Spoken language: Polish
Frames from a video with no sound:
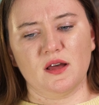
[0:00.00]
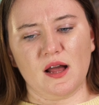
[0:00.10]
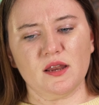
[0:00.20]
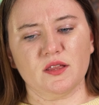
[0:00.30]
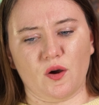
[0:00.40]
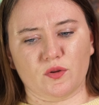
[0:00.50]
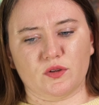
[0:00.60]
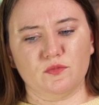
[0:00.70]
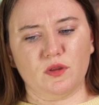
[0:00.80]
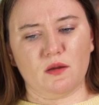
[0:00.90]
Ale nie o
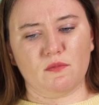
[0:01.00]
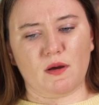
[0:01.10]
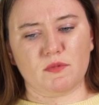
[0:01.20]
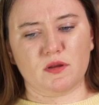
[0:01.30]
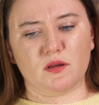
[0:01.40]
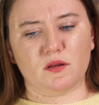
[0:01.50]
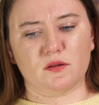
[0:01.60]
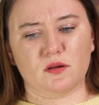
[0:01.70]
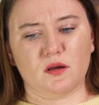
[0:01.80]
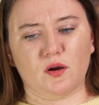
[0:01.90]
tym. Tutaj mamy
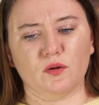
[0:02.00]
e,